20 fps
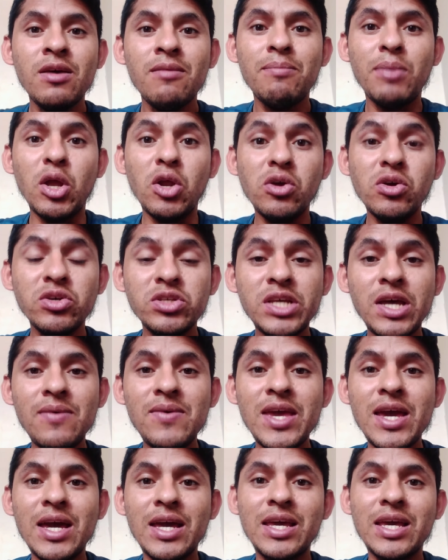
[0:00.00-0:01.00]
Pero ellos
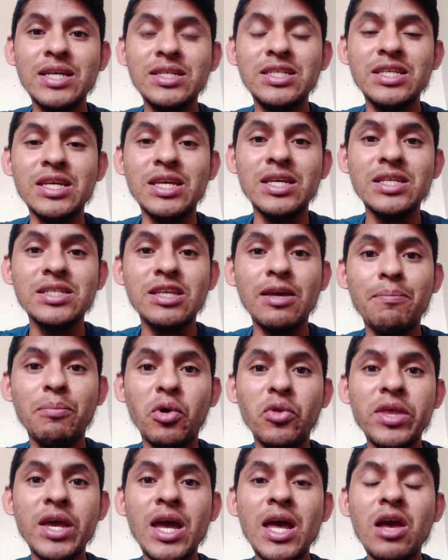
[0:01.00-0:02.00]
sabían que si se
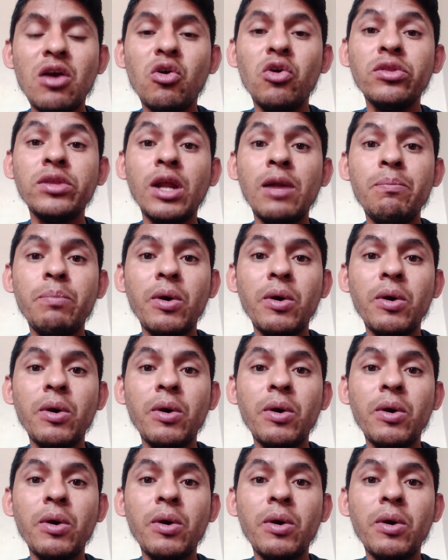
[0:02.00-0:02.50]
ponían en contra del